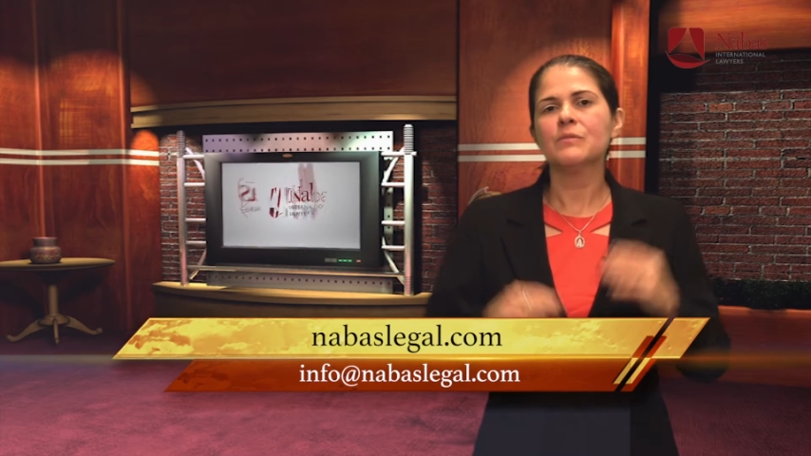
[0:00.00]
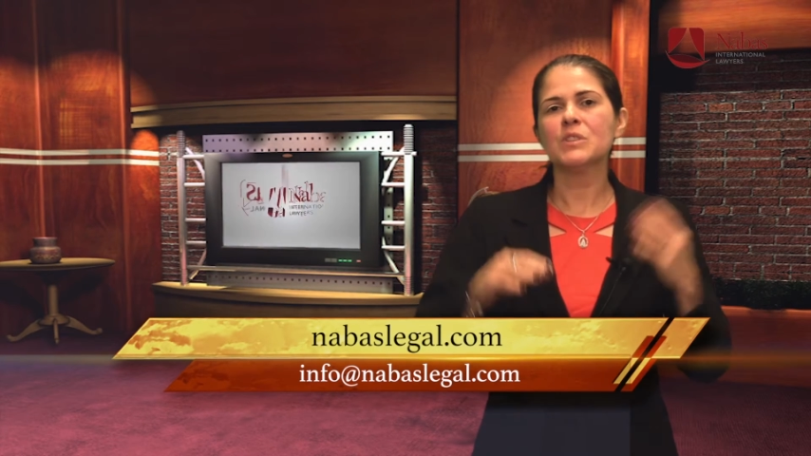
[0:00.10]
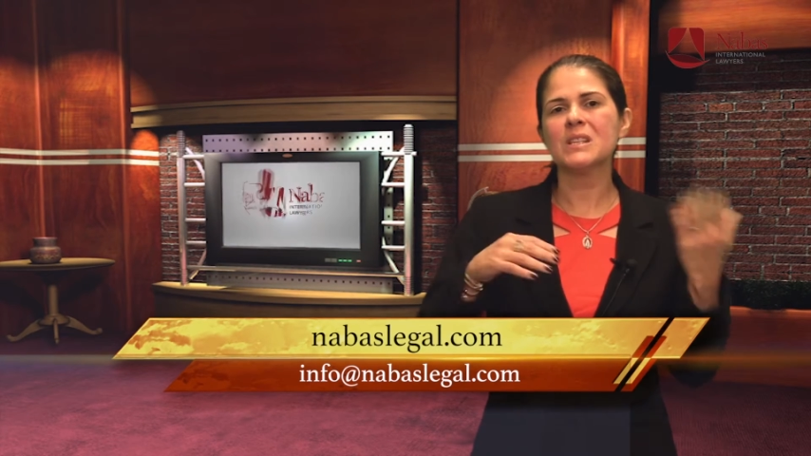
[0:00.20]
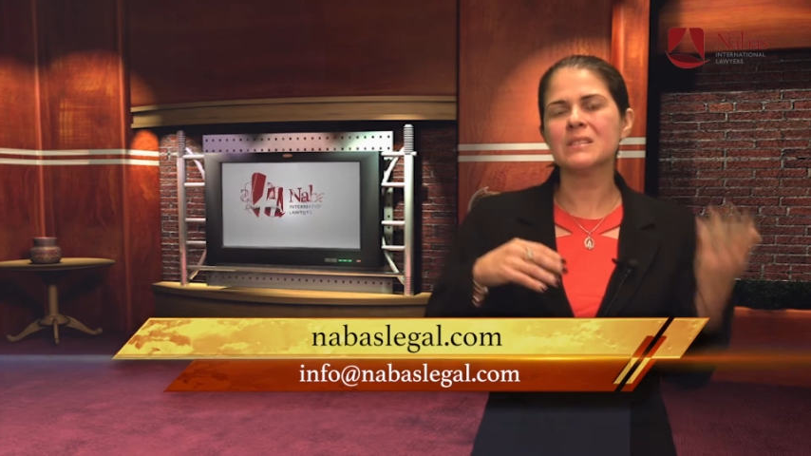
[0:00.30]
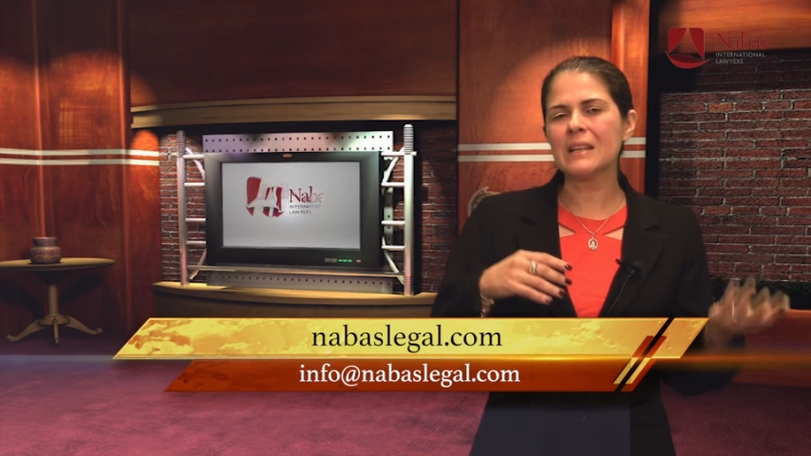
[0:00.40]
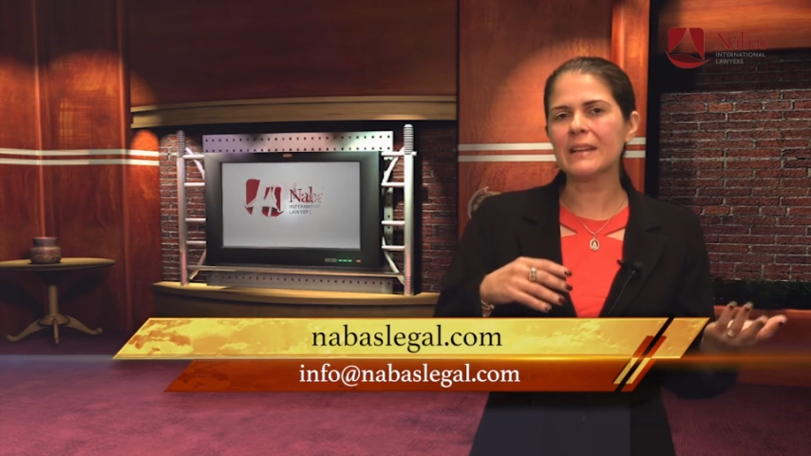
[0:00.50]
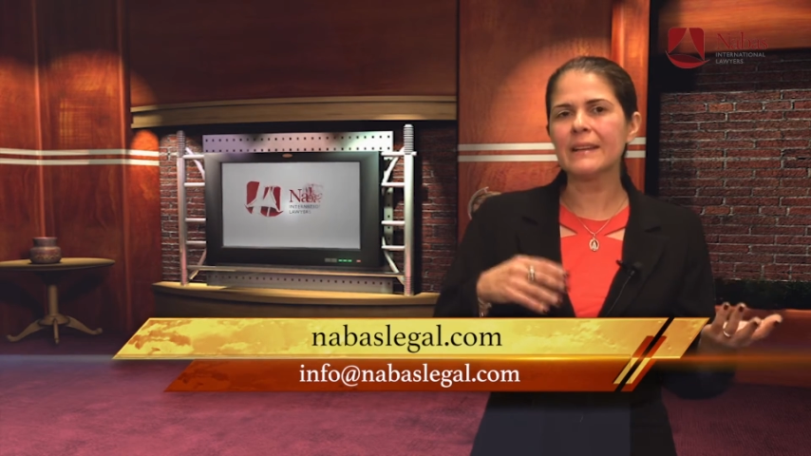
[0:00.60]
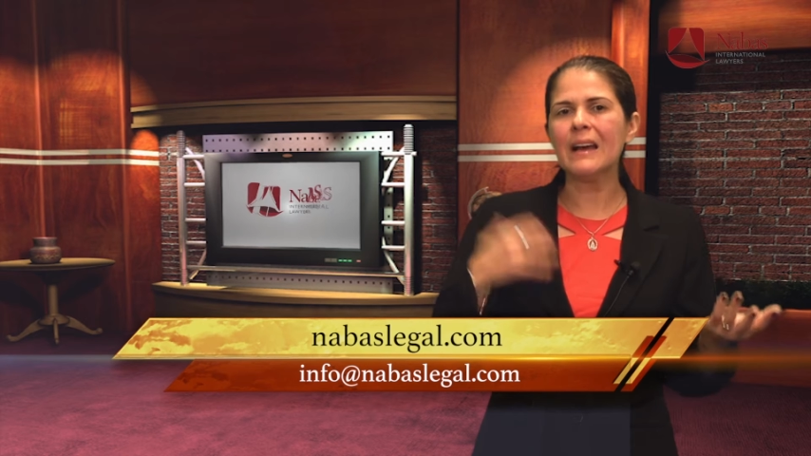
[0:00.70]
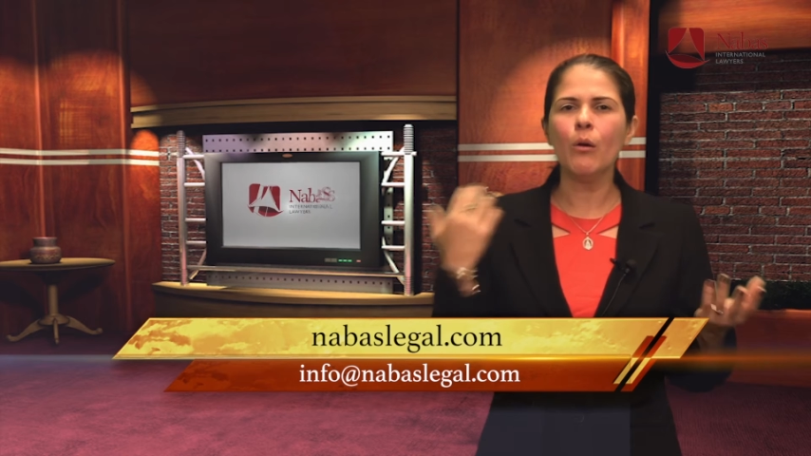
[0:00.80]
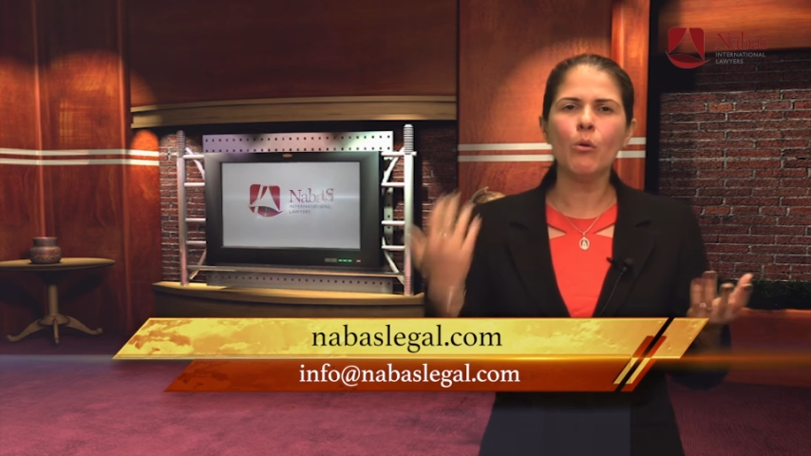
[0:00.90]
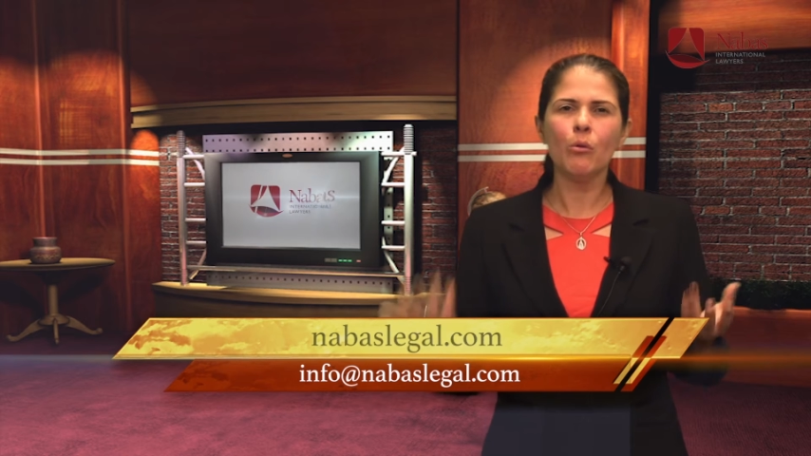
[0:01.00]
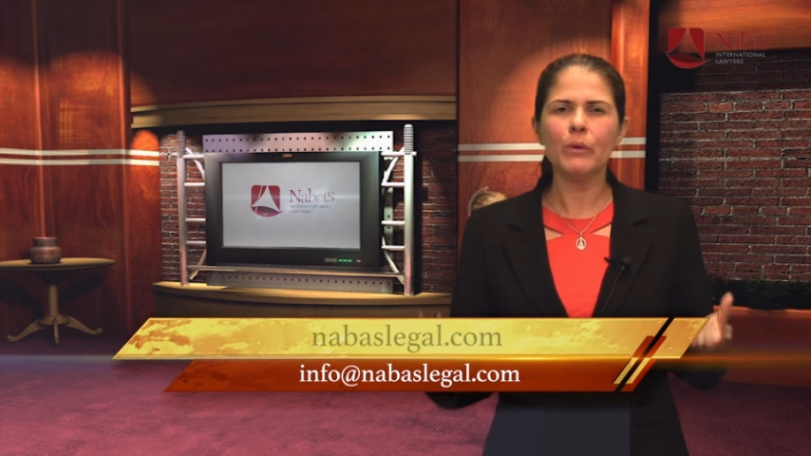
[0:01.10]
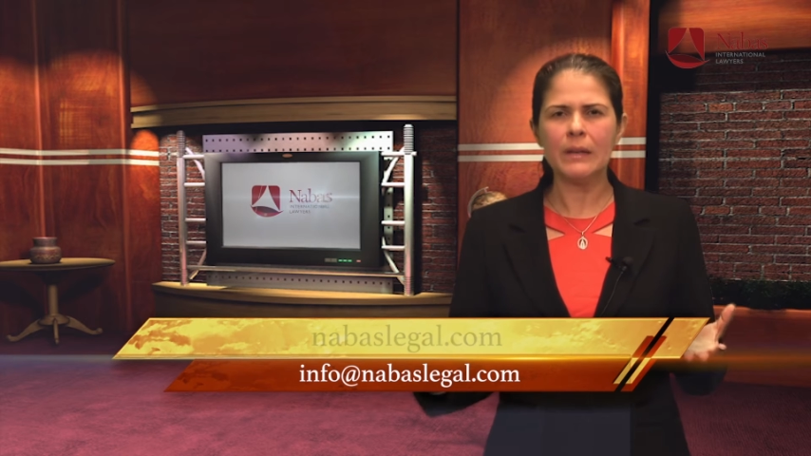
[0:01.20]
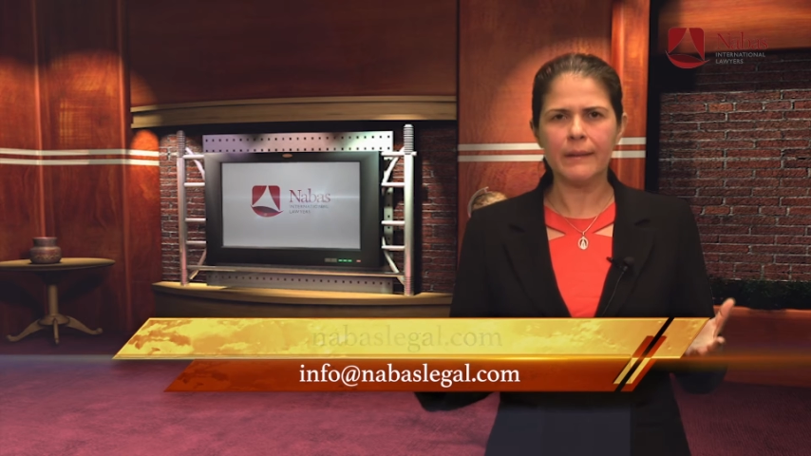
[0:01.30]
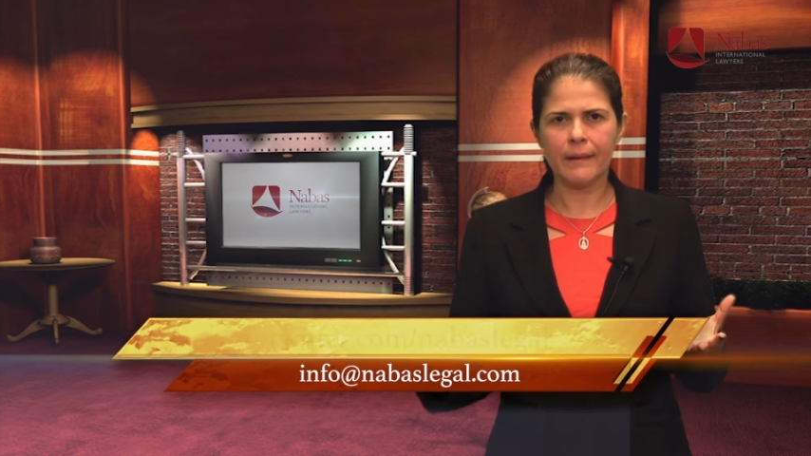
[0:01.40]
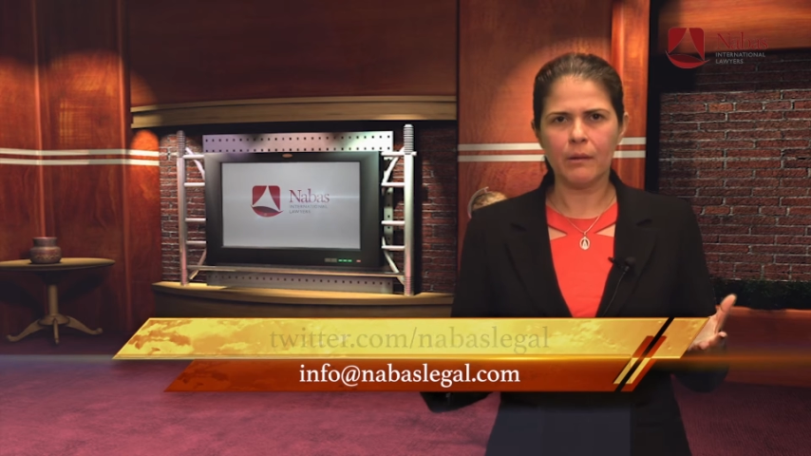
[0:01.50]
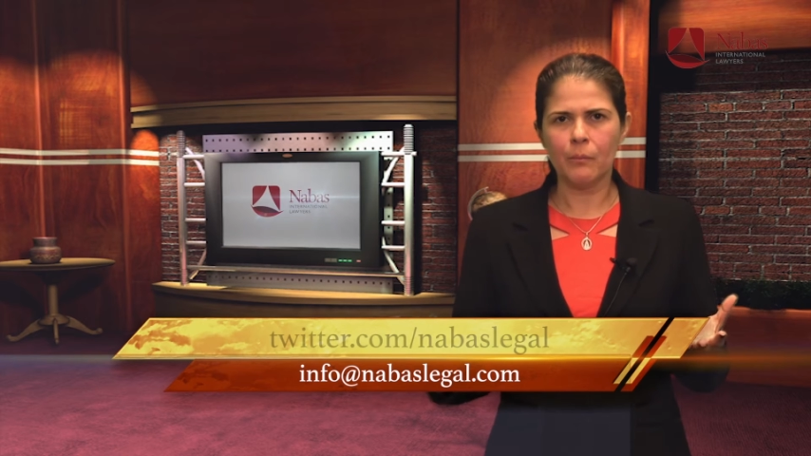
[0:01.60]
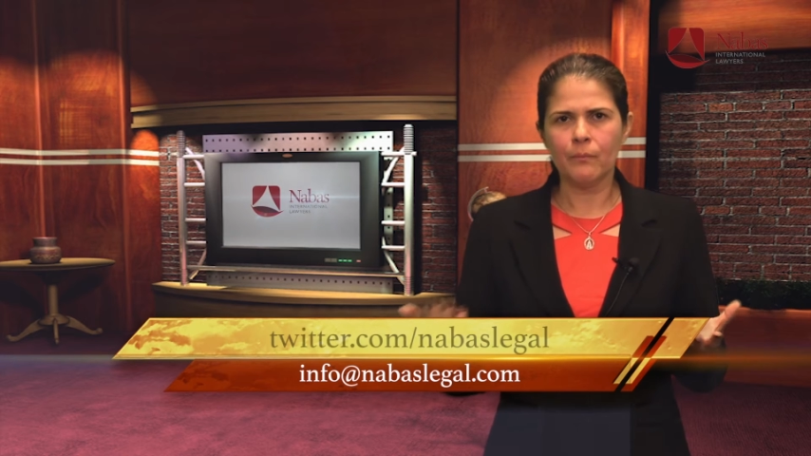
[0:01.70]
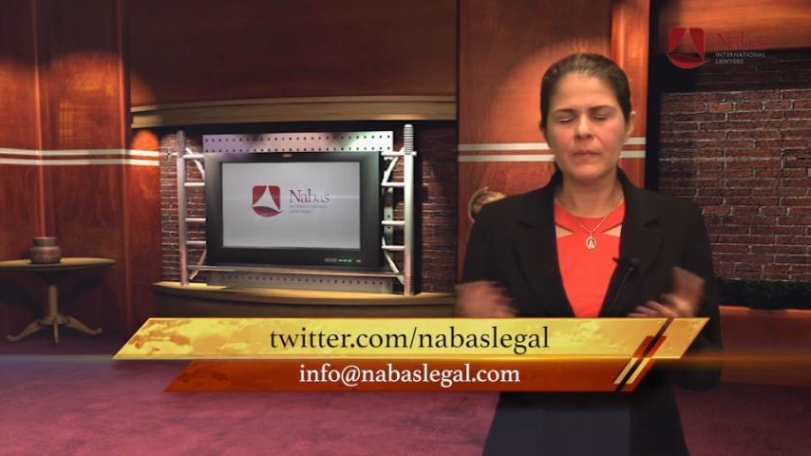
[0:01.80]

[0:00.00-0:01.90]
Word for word: Você está legal ou ilegal?